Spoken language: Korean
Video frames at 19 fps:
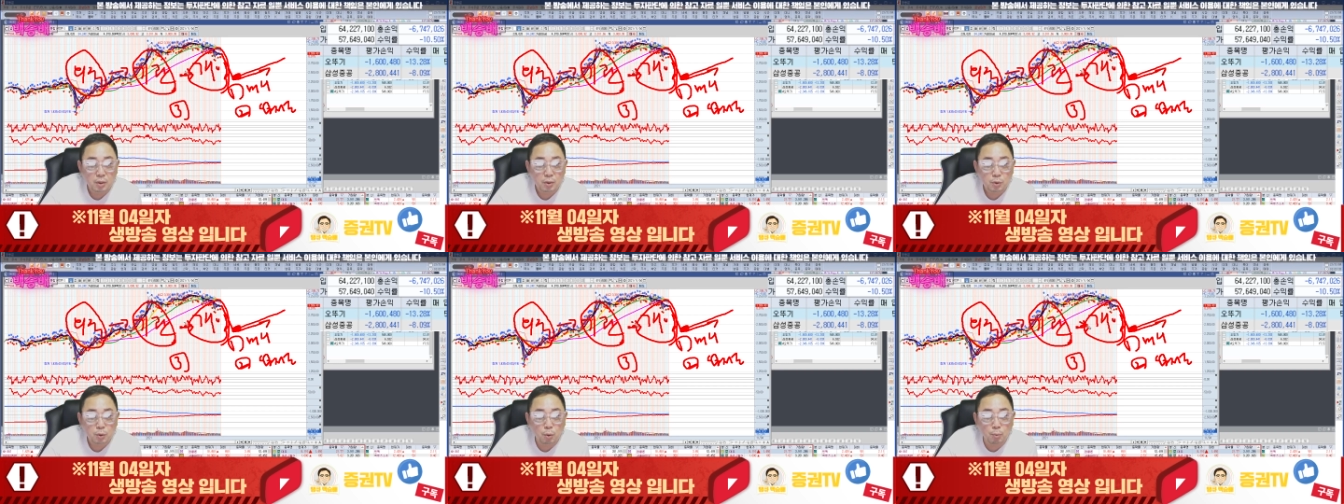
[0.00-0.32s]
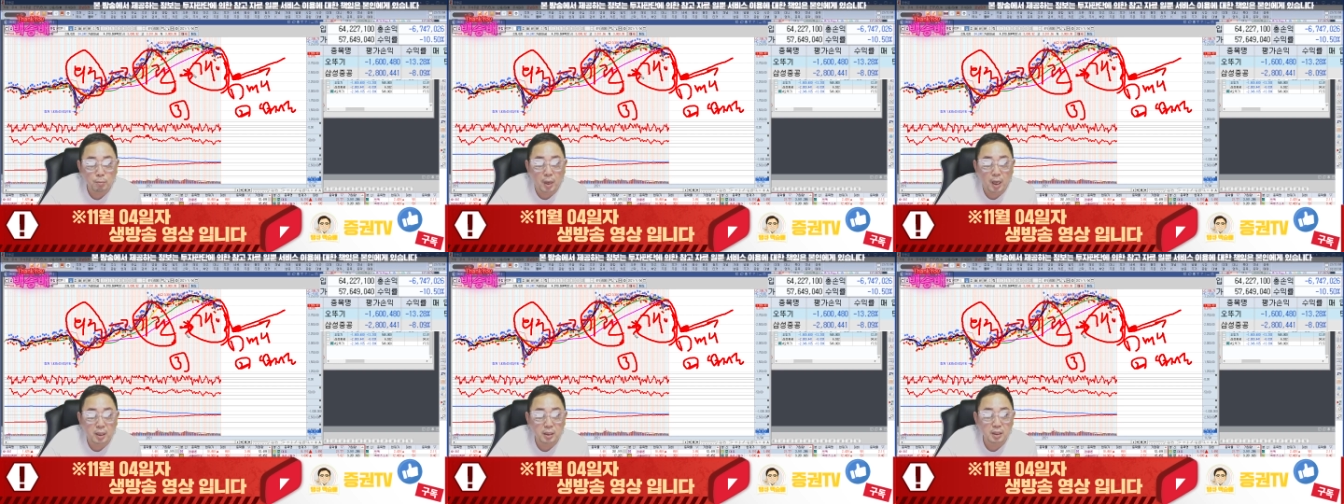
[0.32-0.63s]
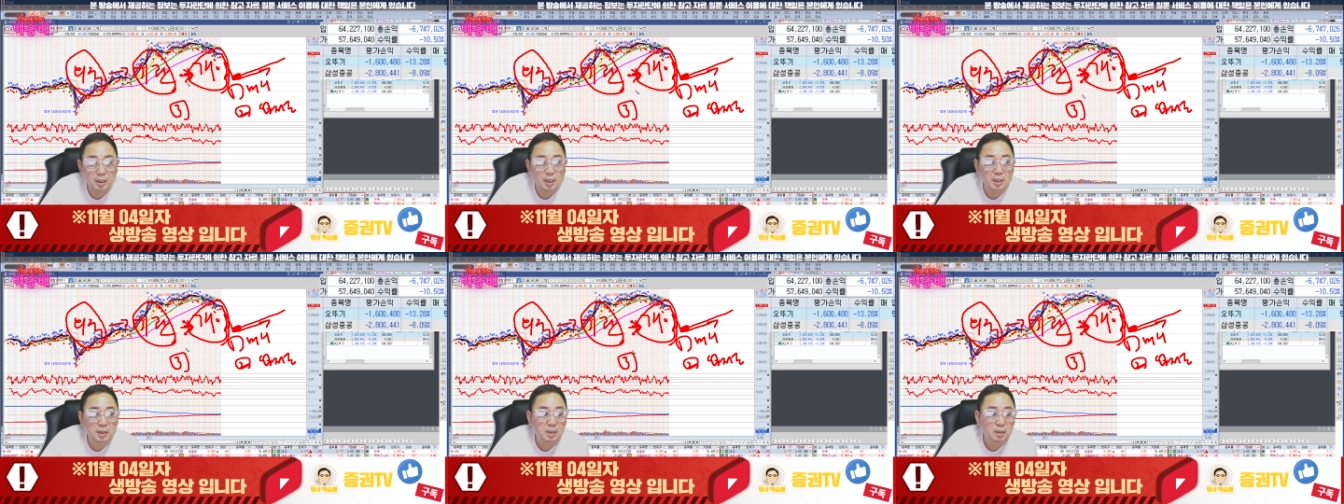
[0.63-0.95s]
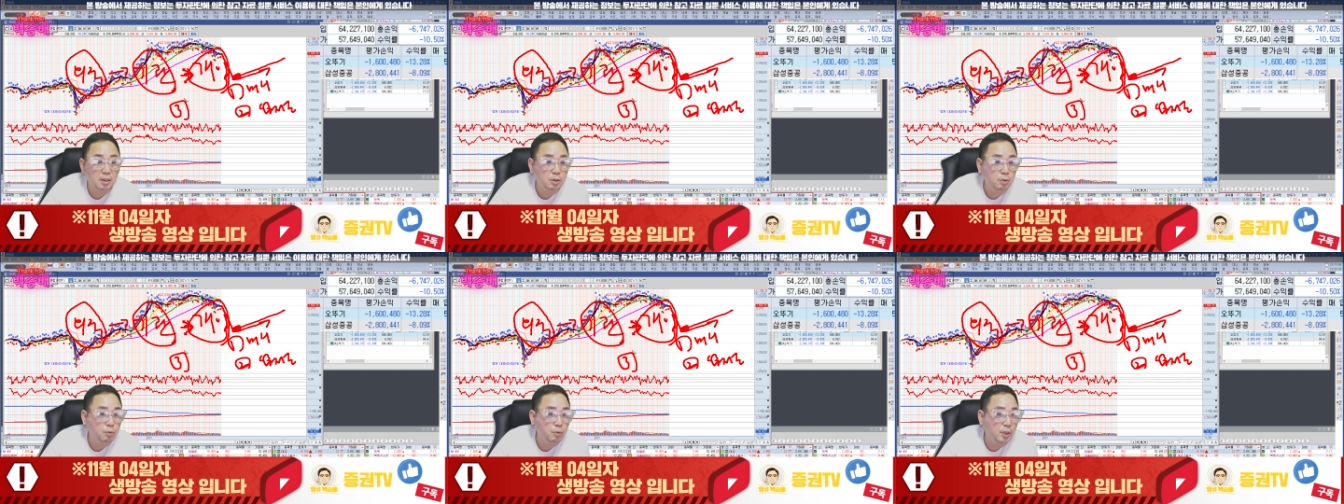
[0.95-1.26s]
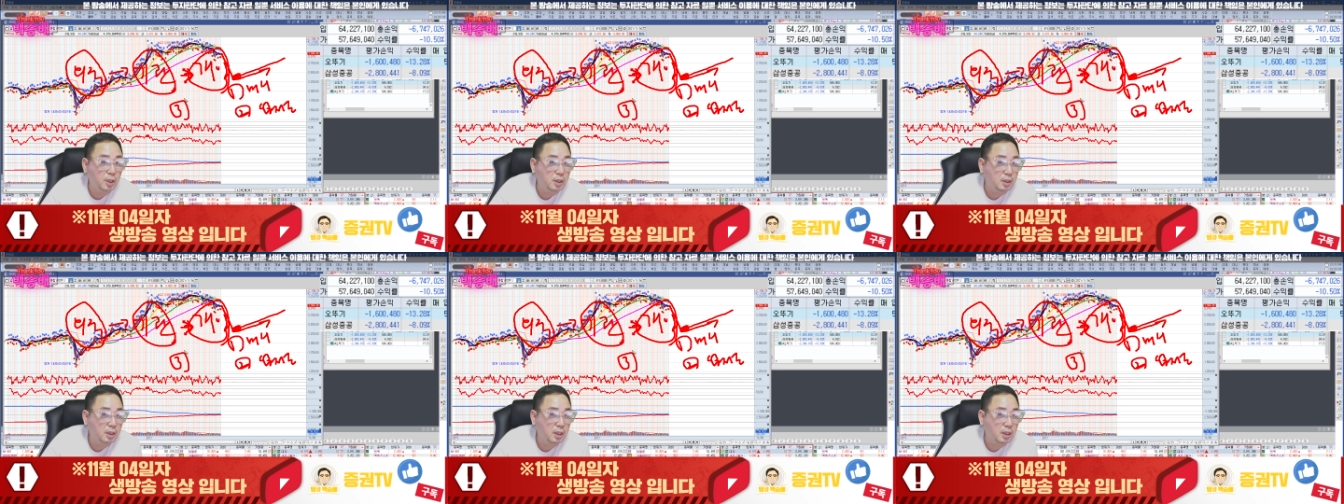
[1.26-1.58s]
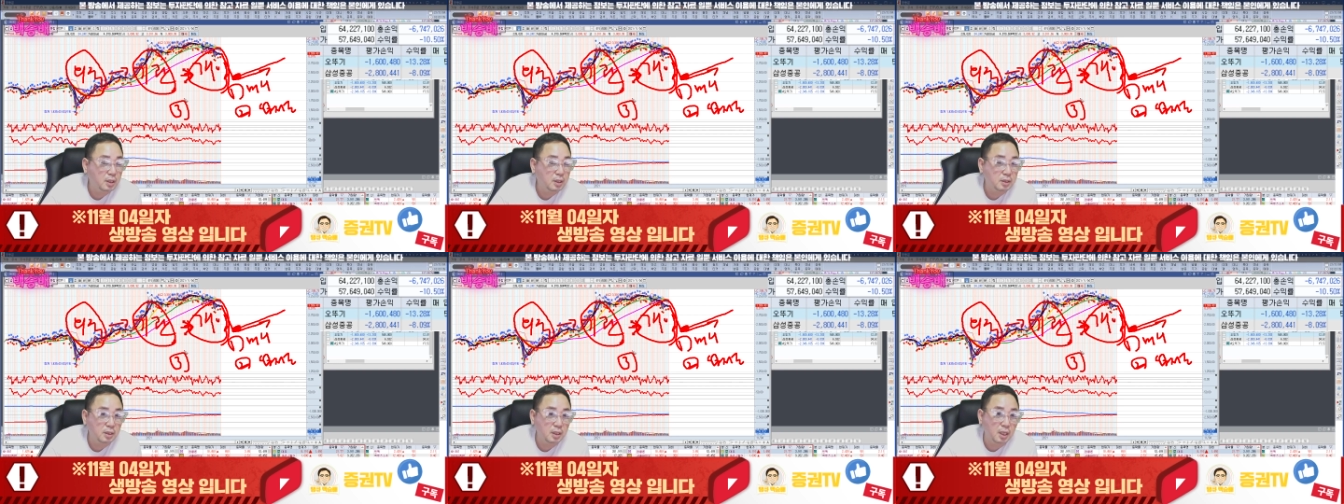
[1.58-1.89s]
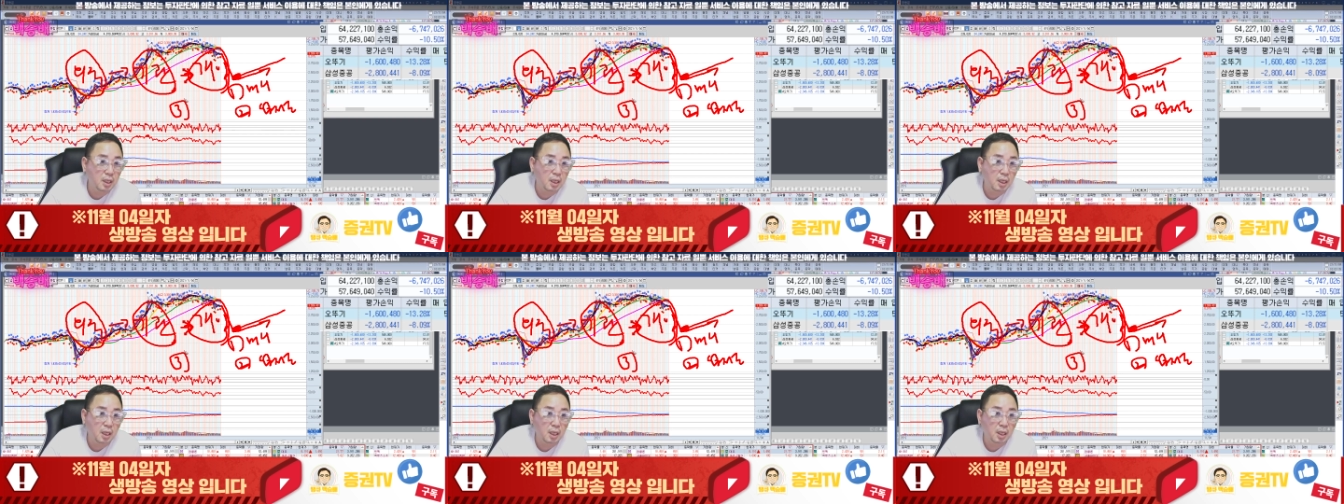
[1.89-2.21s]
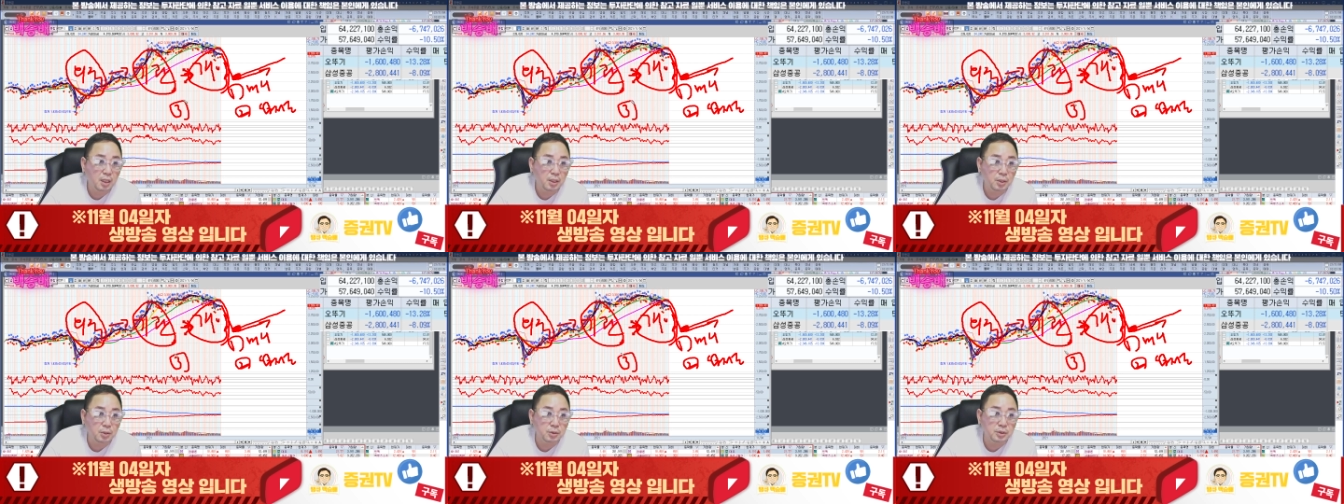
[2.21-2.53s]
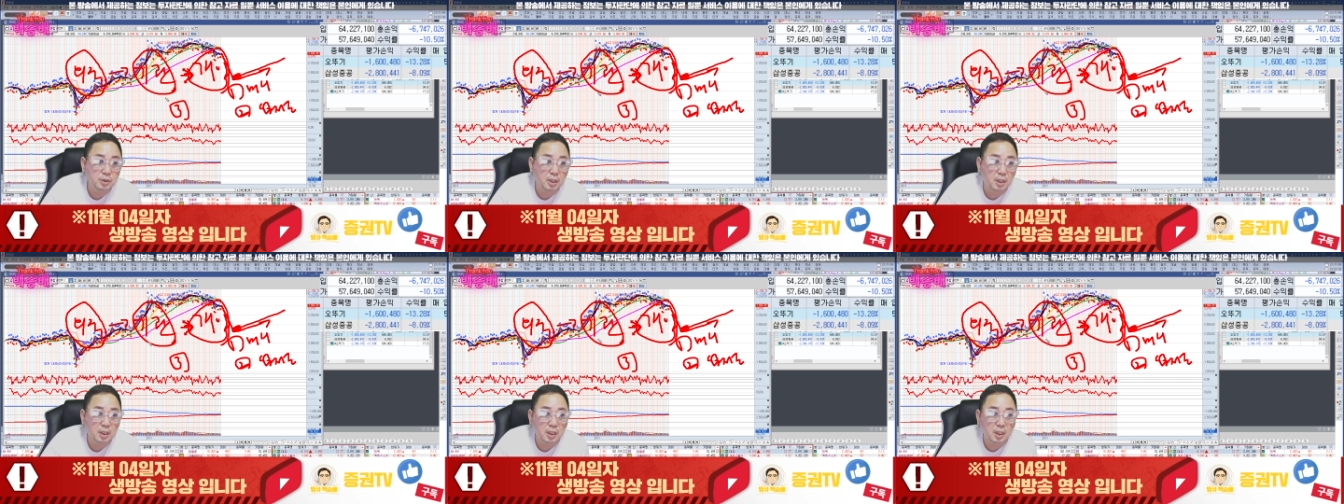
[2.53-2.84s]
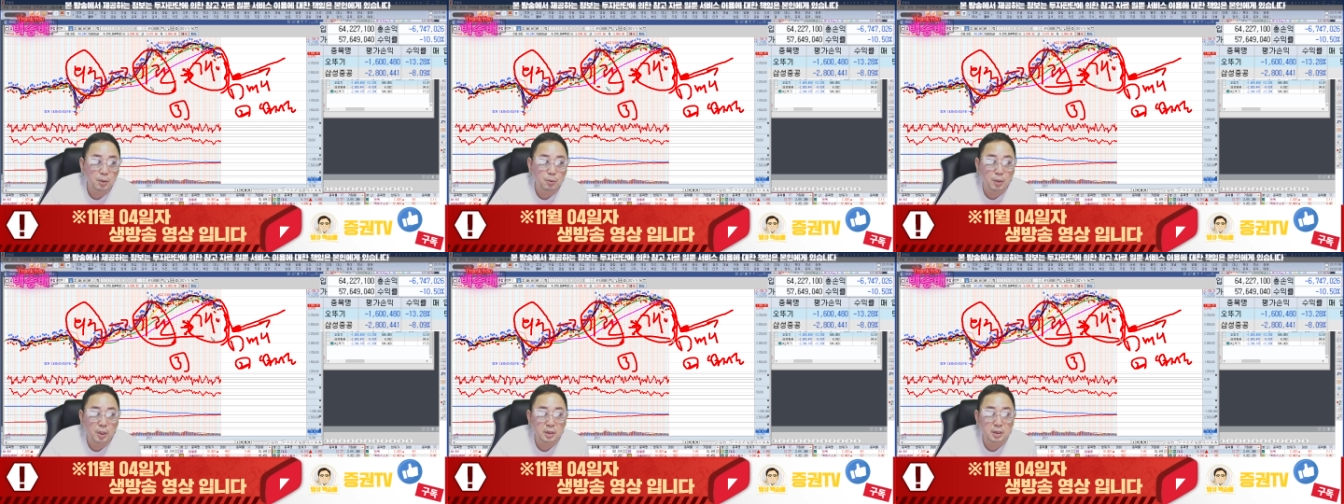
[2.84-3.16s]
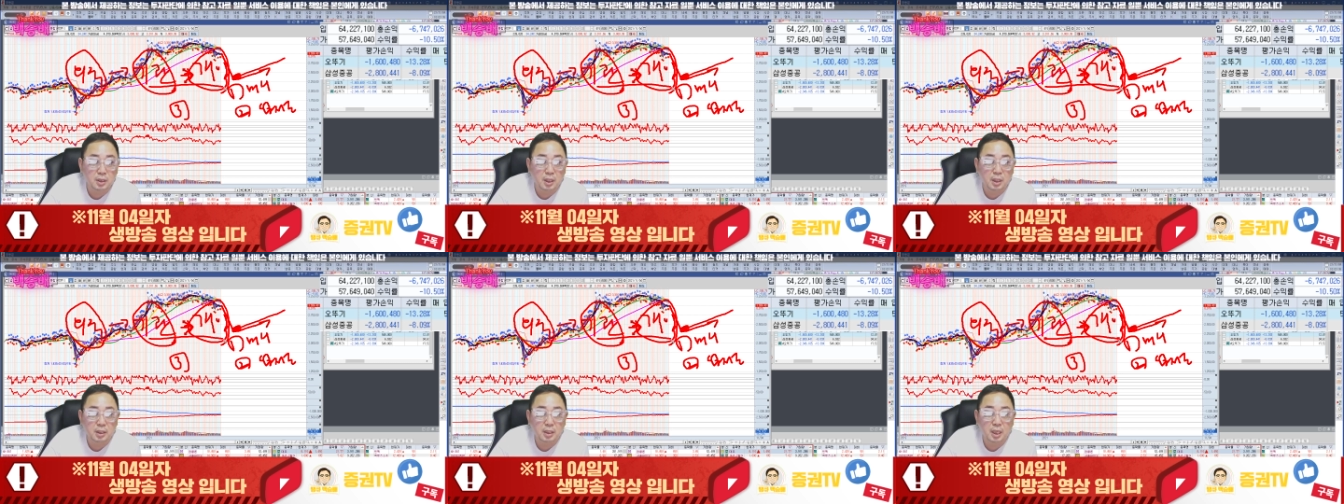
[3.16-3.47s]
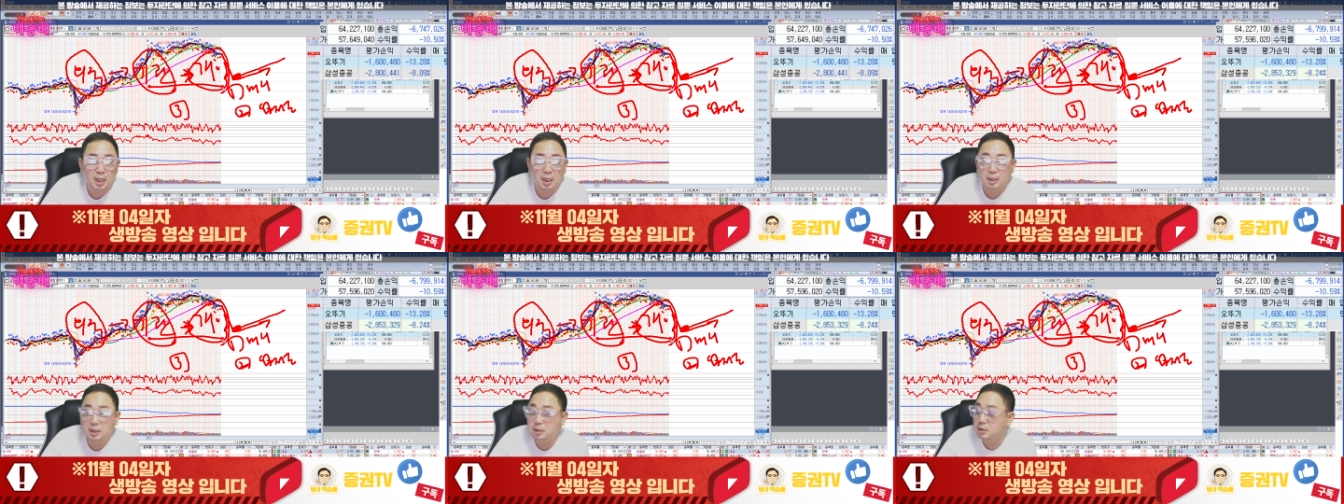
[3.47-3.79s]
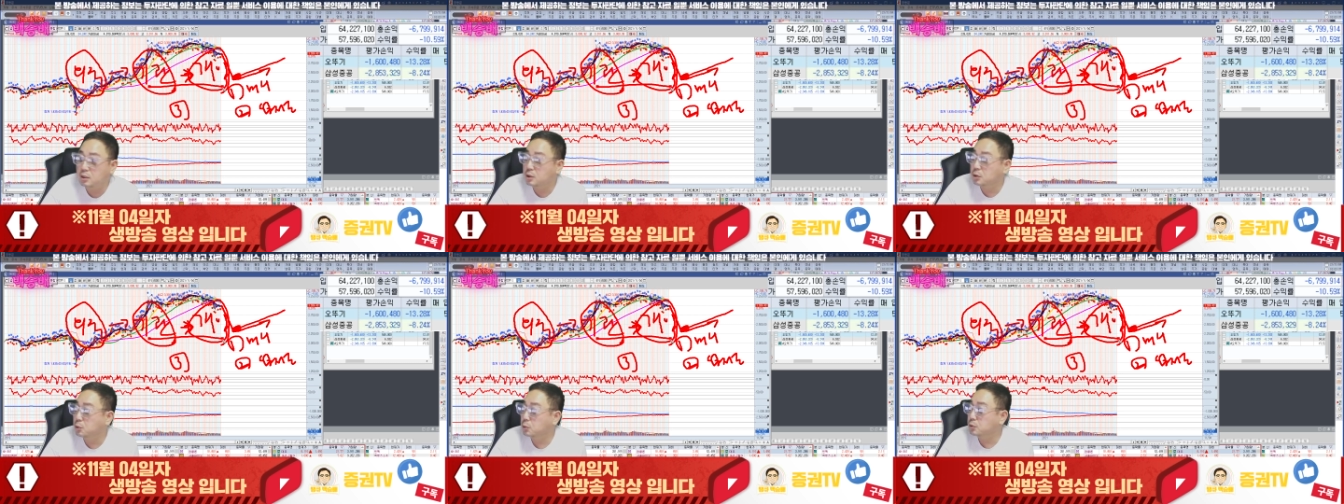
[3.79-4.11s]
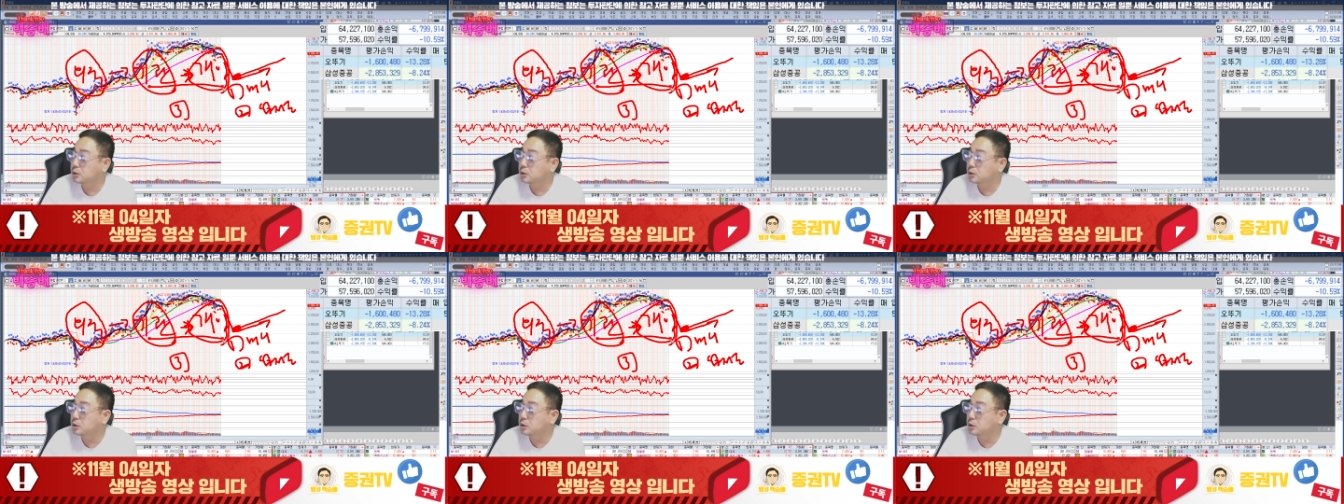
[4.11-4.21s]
돈 많은 애들이 들어와야 돼. 근데 현재 기관이나 개인들이 돈이